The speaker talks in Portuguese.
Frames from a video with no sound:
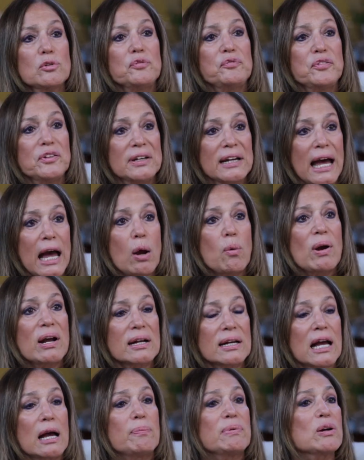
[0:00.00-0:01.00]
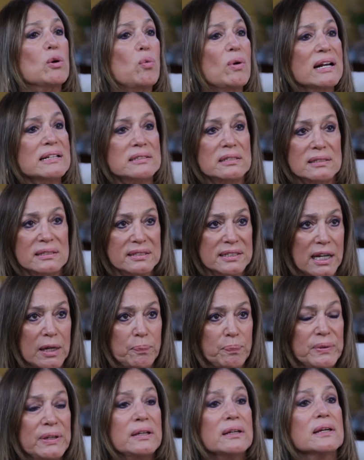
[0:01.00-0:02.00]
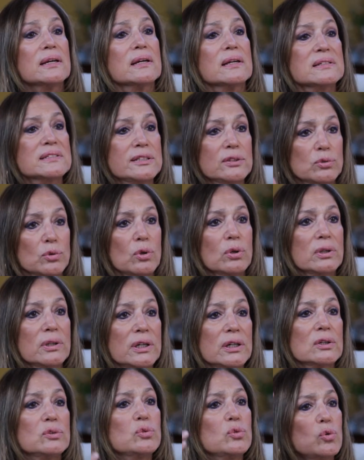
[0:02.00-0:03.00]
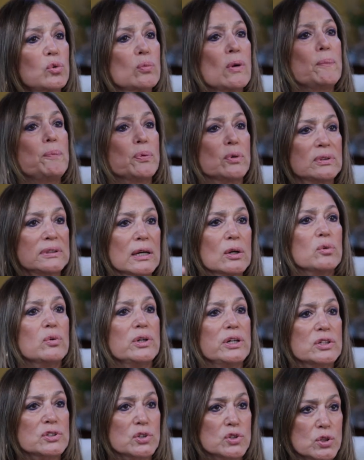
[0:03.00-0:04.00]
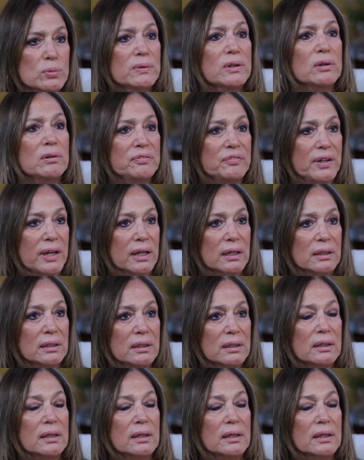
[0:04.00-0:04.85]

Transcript: no final acaba quase sempre se tornando uma protagonista de uma novela.